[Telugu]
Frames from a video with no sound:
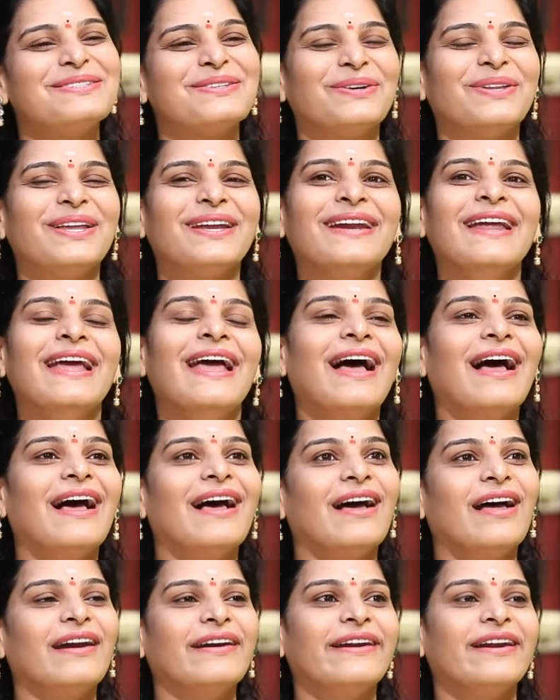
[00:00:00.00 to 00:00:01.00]
సో దెన్
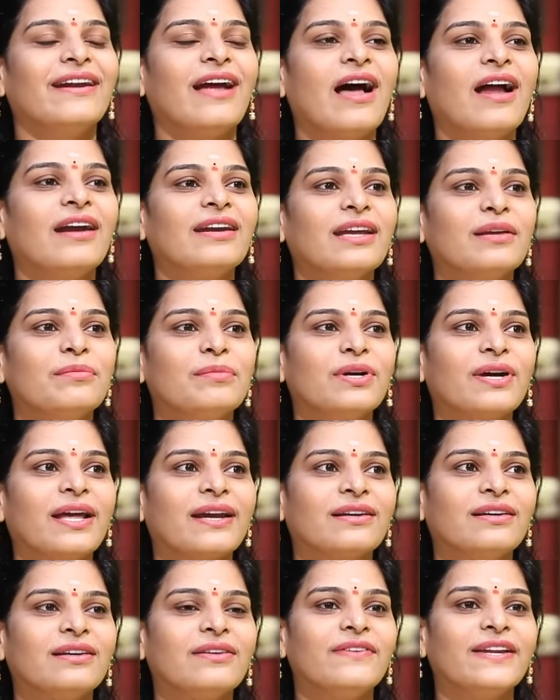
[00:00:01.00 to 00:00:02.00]
నేను ఆ టైంలో
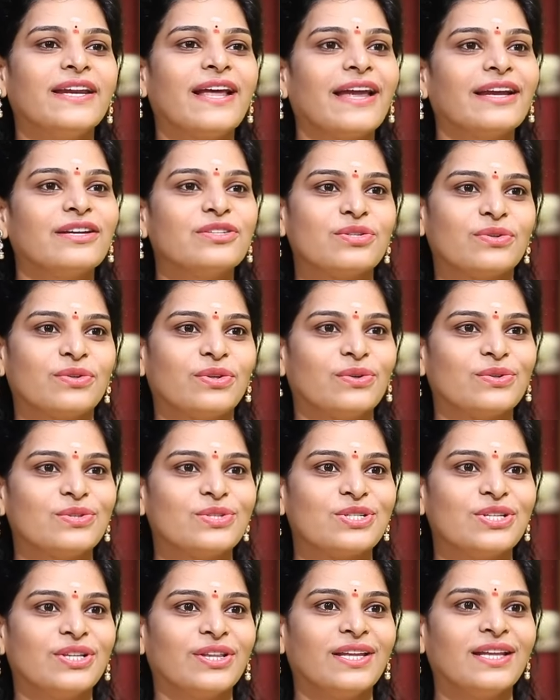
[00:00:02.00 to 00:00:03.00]
కరెక్ట్గా వినాయక చవితి
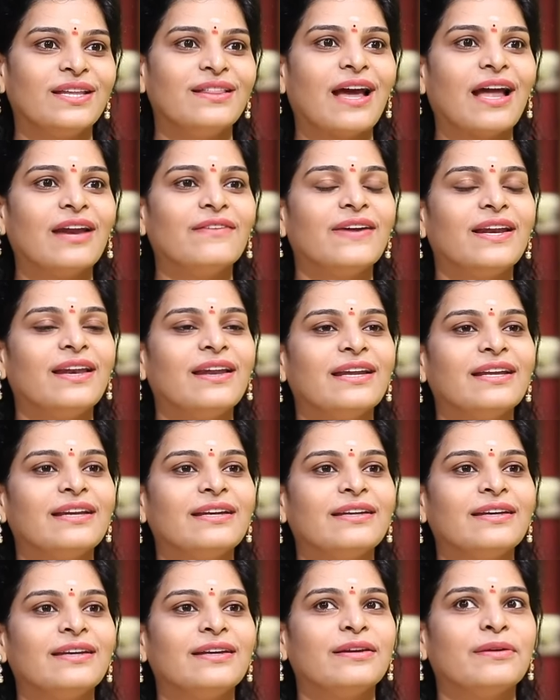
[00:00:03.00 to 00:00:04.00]
వచ్చింది దానివల్ల
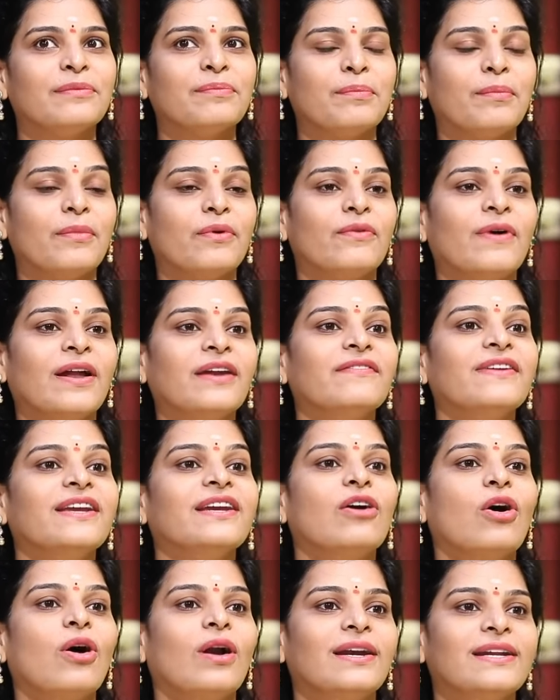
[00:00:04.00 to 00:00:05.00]
ఏంటి వన్
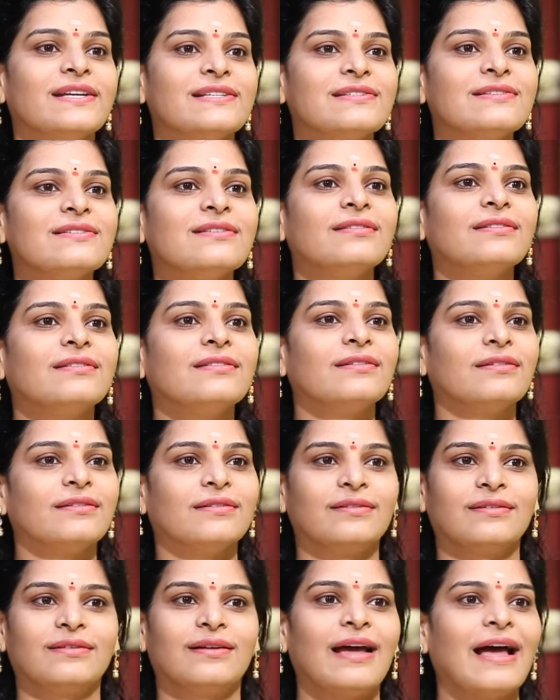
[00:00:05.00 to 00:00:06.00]
వీక్ హాలిడేస్
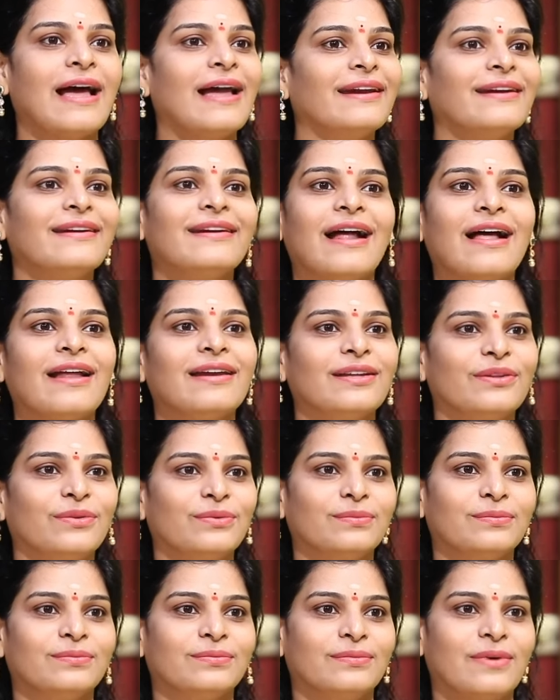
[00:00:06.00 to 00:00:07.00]
ఆయన
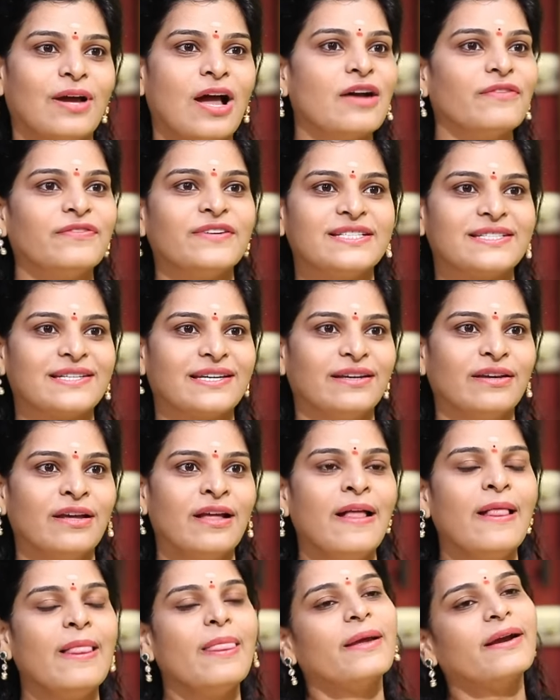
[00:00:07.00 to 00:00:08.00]
రాలేదు ఆఫీస్కి
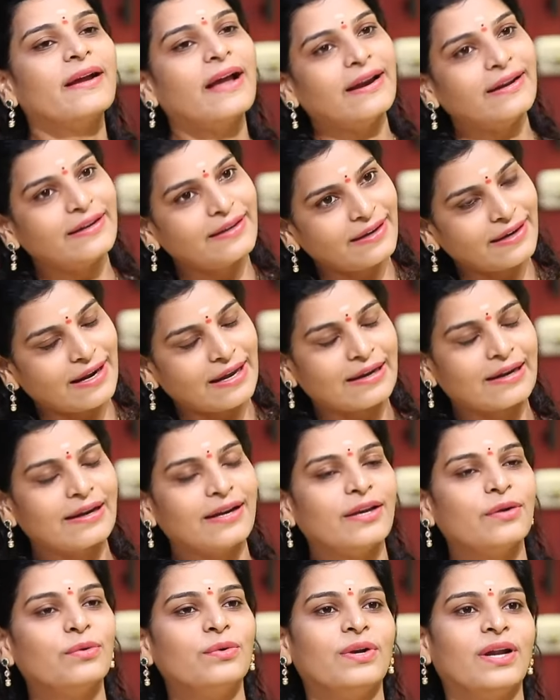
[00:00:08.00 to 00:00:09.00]
కానీ నేను
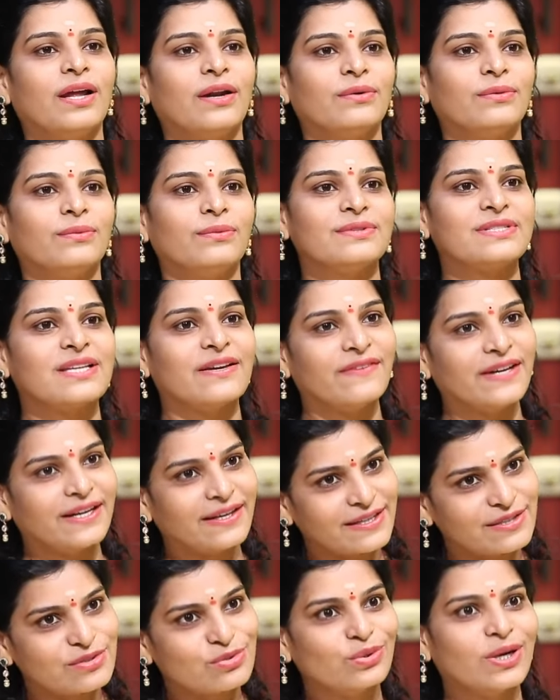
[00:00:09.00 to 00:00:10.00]
అక్కడే ఉన్నాను సెవెన్
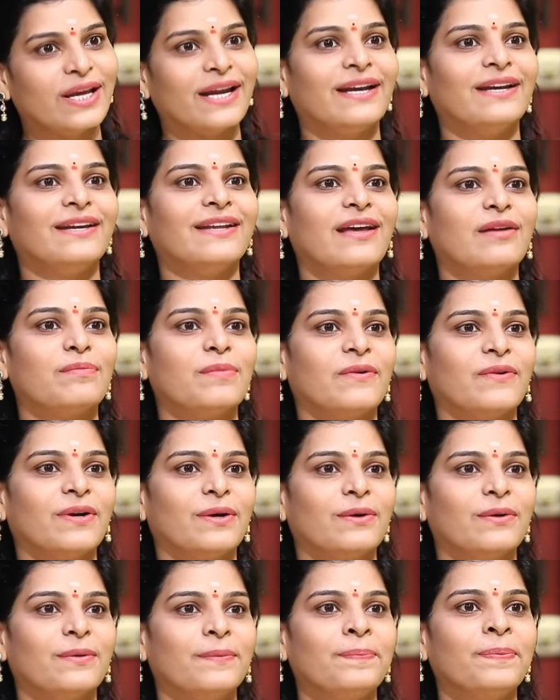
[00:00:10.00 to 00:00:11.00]
డేస్ కూడా ఎన్టీఆర్
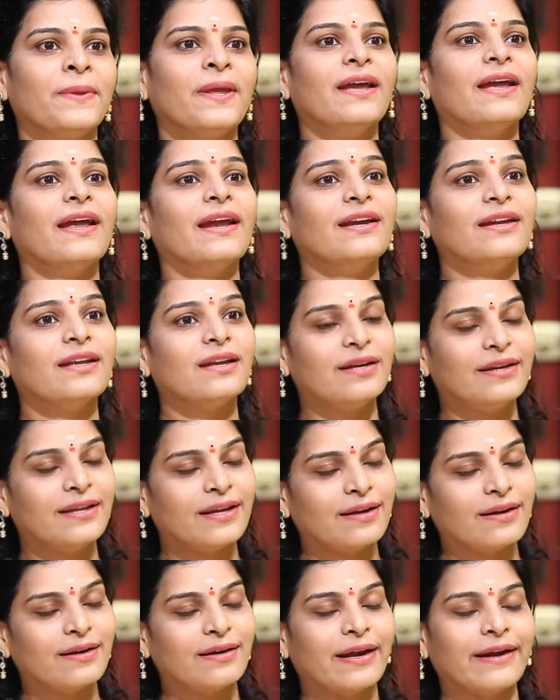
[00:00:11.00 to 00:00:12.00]
భవన్లో ఎన్టీఆర్
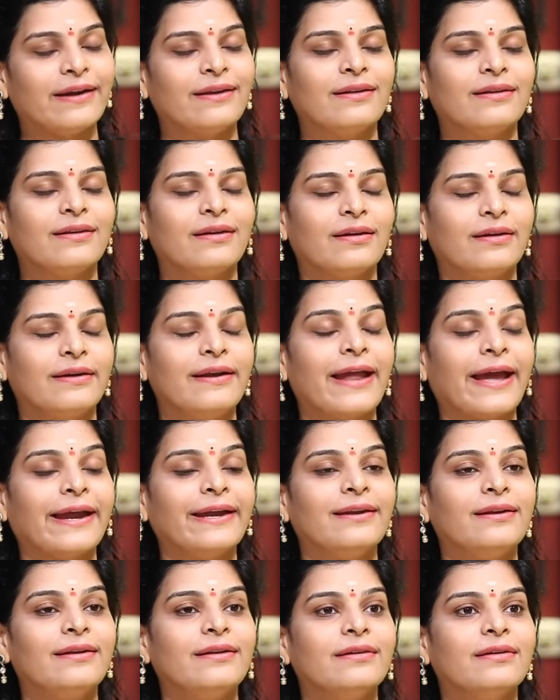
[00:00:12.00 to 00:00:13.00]
డే అండ్ నైట్
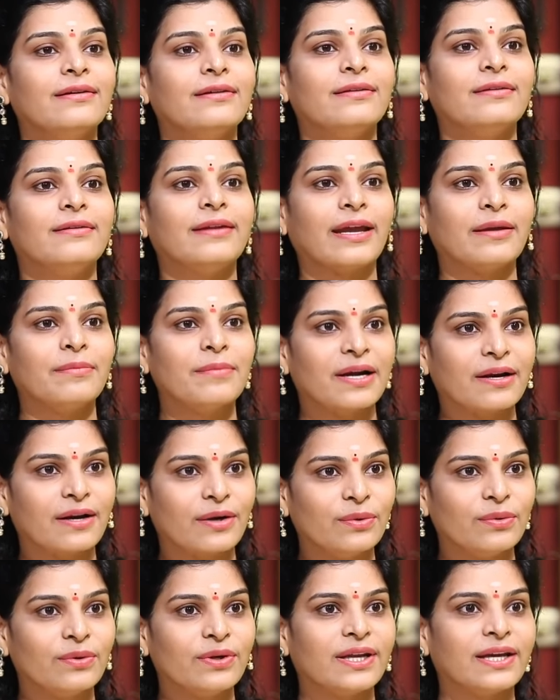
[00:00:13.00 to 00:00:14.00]
నైట్ టైం
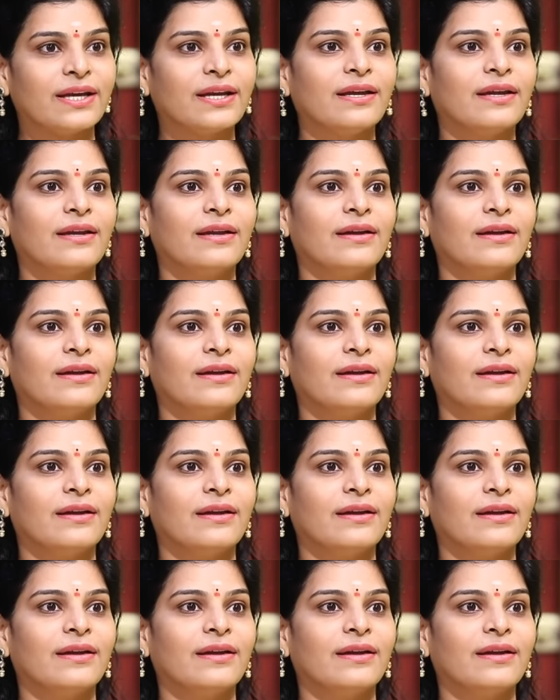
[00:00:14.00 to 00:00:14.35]
అక్కడ ఉంటే